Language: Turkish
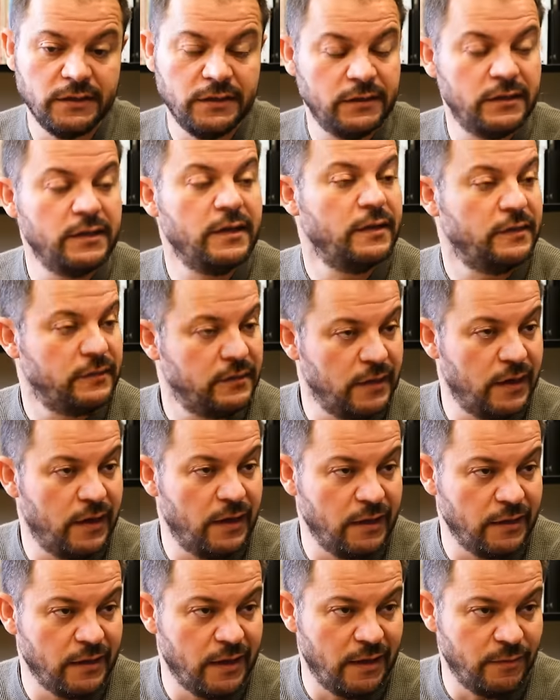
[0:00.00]
iyi
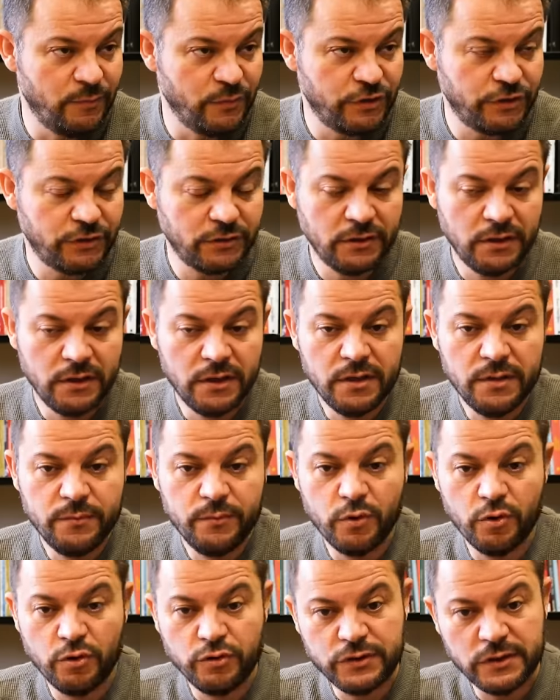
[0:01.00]
yetkilerle gelmiş.
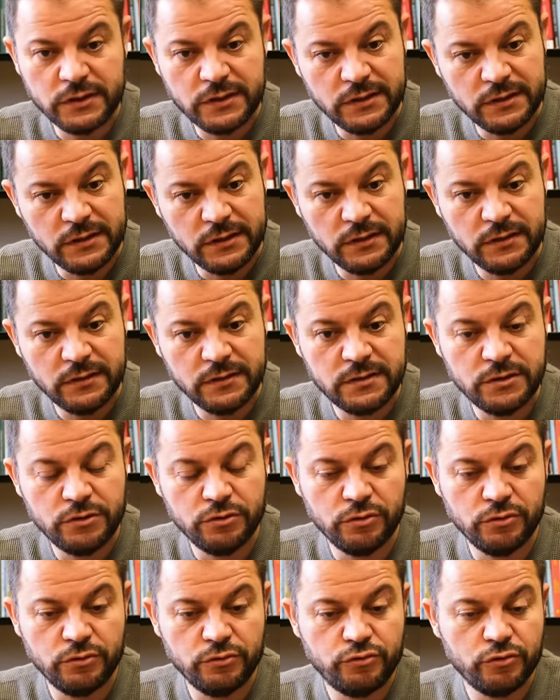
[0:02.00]
Önceki
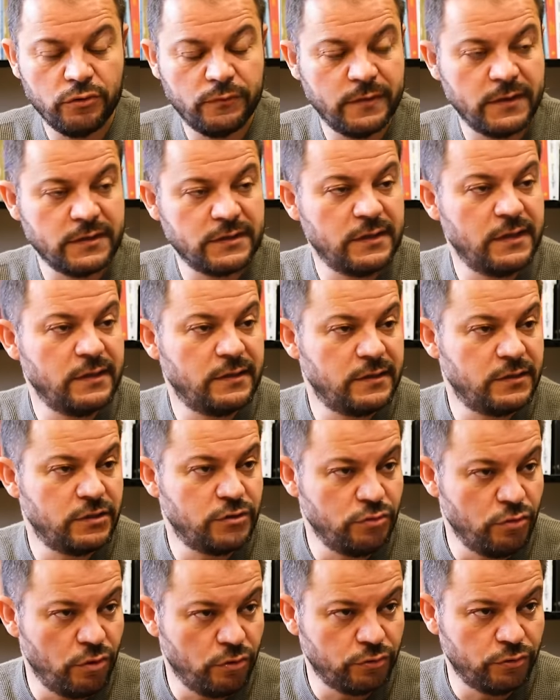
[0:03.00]
CEO'nun çok fazla
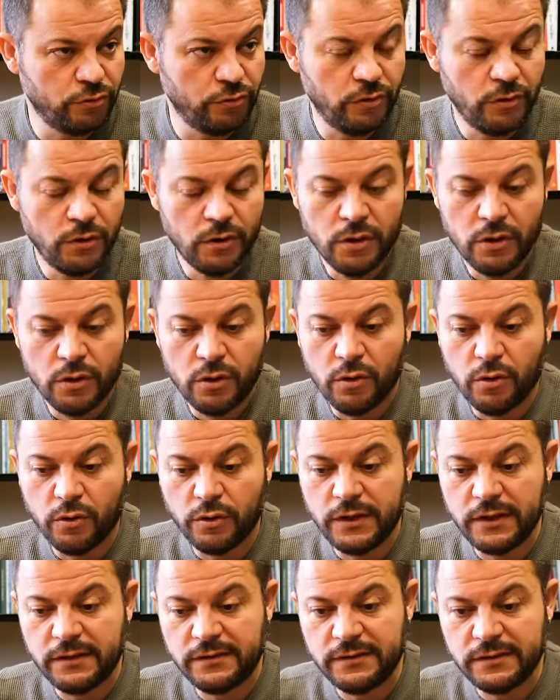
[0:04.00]
yetkisi yoktu o
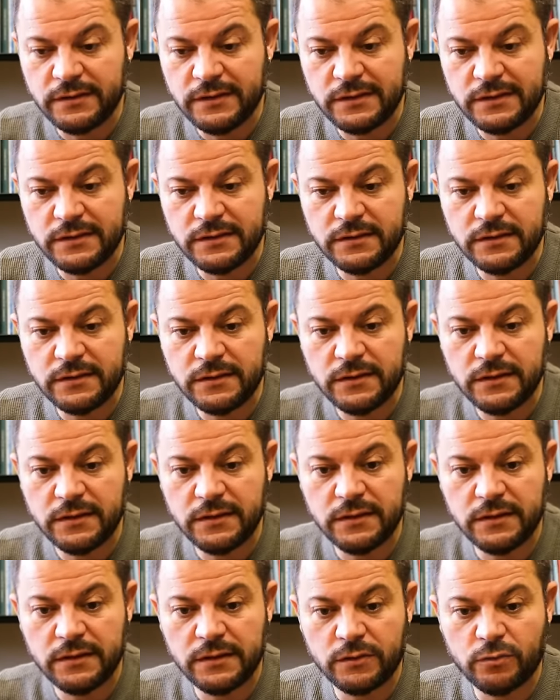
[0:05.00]
yetkilerin
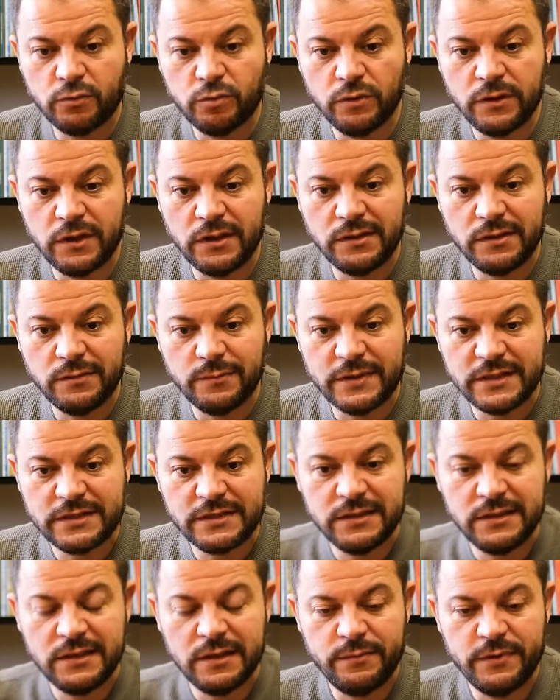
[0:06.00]
e,
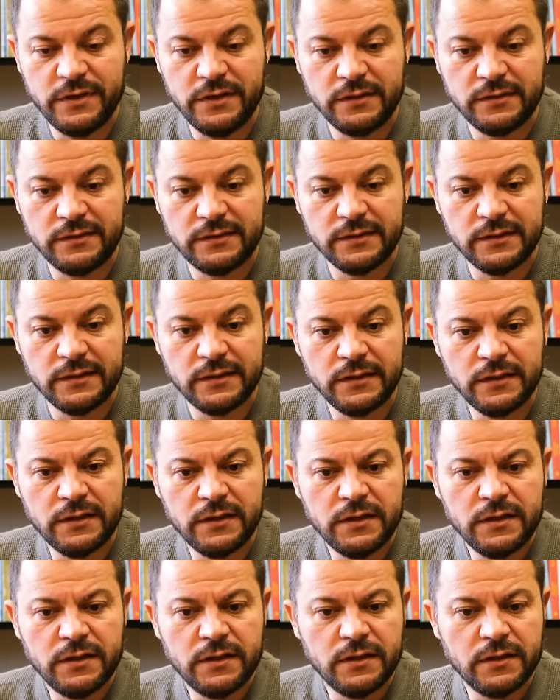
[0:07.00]
kullanılmasıyla birlikte
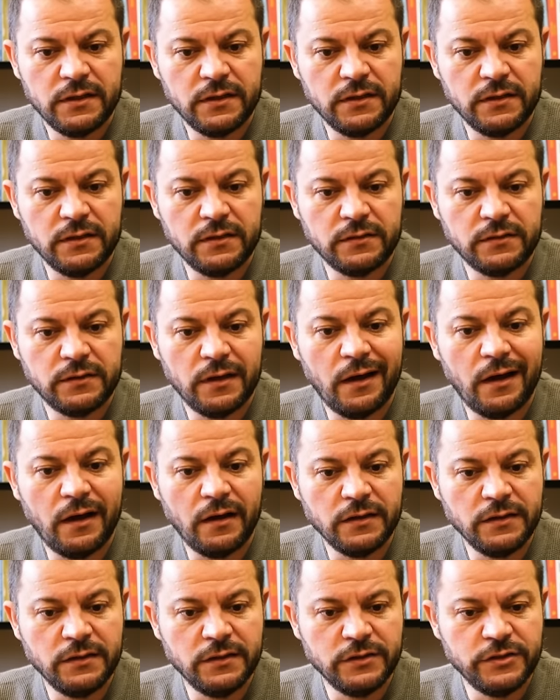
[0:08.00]
e,
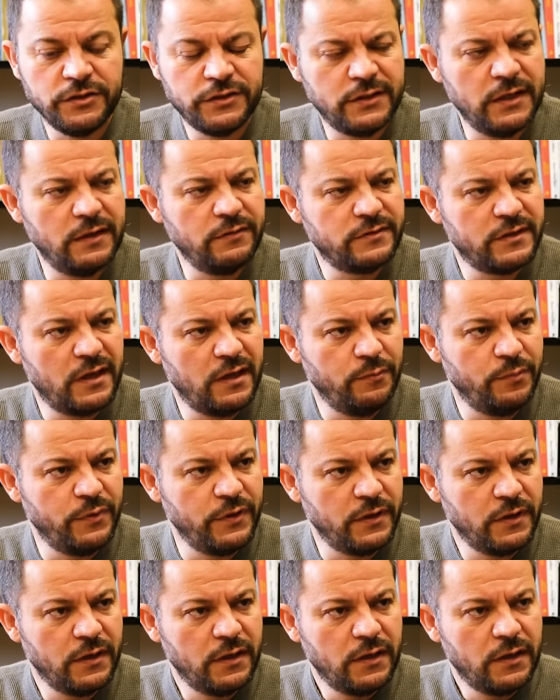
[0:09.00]
daha iyi işlevsel
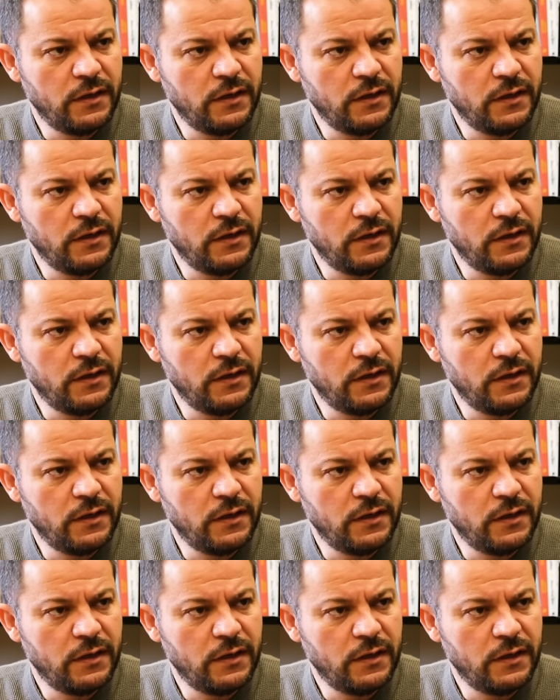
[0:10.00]
bir